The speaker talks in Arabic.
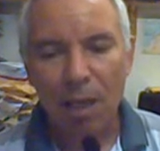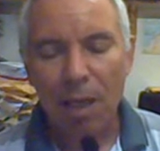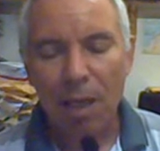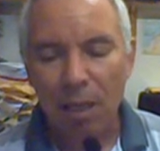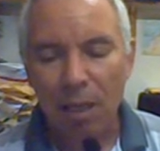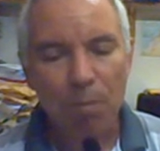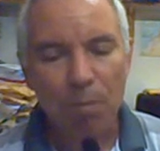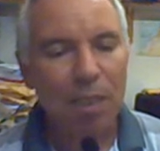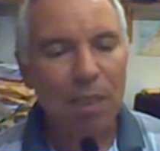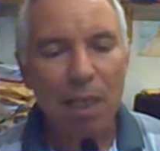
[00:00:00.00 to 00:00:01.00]
هي
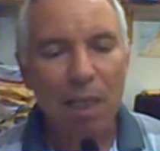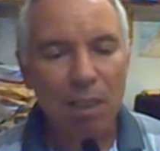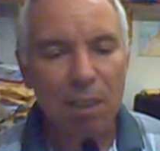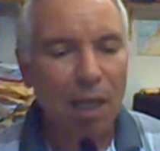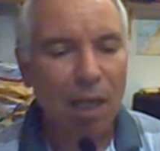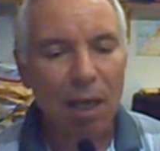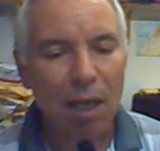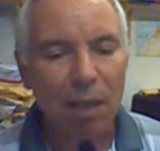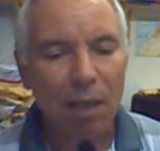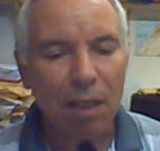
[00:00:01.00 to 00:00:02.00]
بابتدات
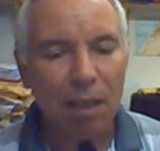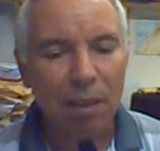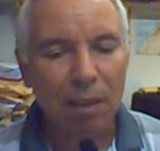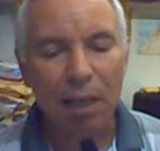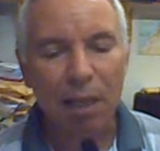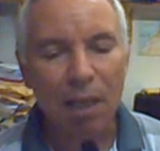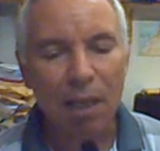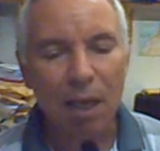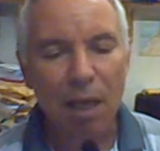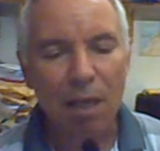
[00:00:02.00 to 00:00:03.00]
صناعية إذا
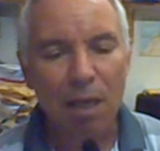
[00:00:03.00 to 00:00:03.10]
أخذنا